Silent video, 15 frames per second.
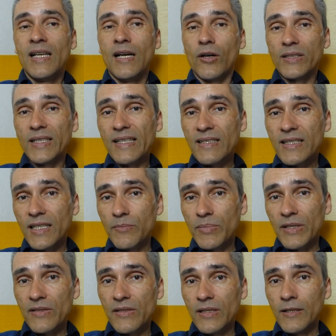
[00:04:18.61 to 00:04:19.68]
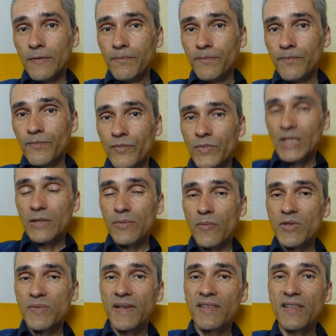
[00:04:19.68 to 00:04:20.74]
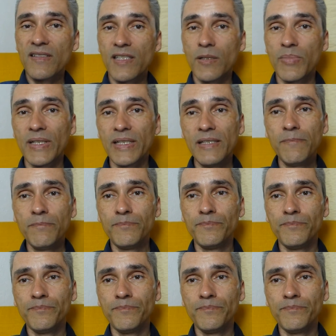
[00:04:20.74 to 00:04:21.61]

Auch das kann passieren, dass wir am 20. April,